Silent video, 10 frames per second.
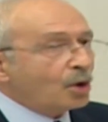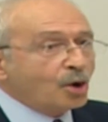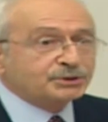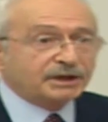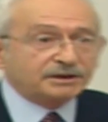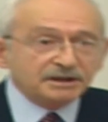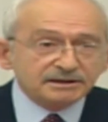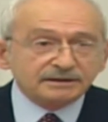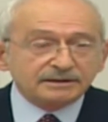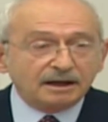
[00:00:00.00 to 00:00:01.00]

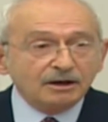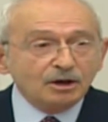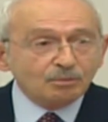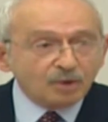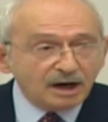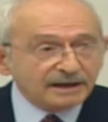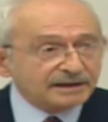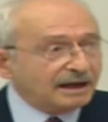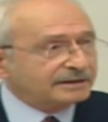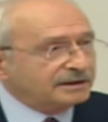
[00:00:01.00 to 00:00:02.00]
18 yılda bu hale
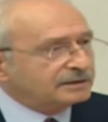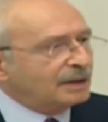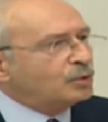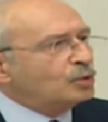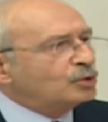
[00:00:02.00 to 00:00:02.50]
geldiğinde bu